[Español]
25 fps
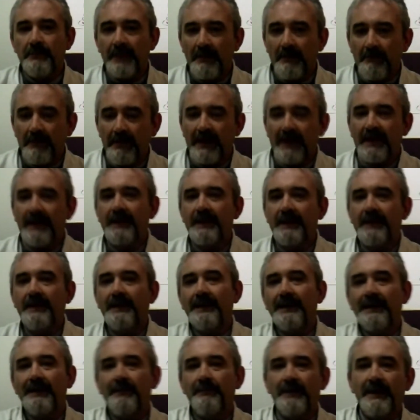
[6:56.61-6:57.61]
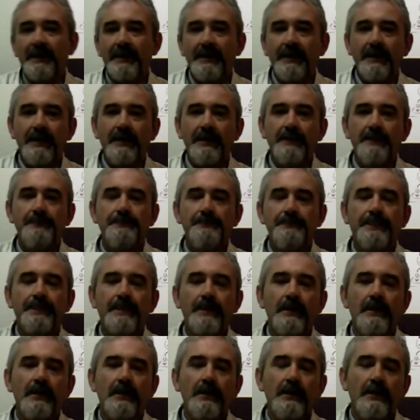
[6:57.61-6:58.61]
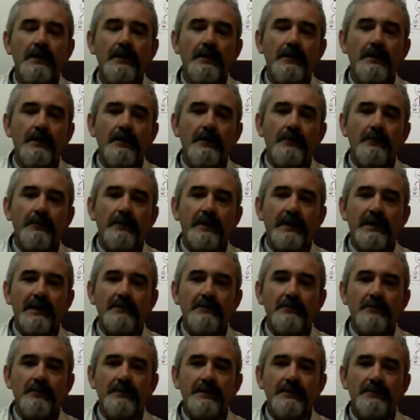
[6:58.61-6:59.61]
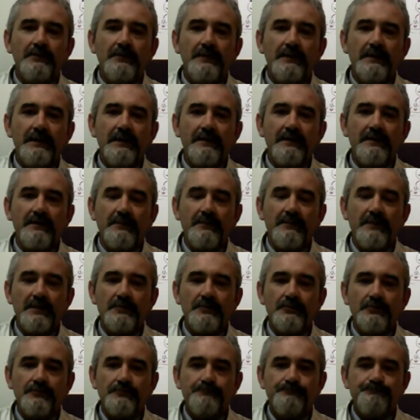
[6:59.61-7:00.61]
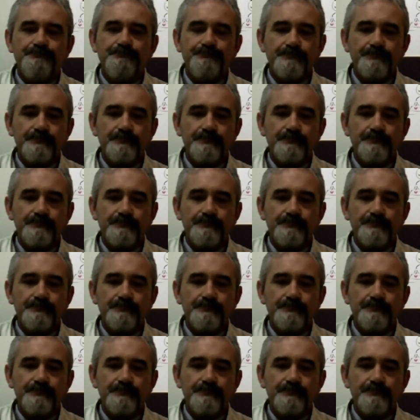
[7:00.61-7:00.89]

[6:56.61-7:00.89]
Preparan a la pareja para el momento del nacimiento.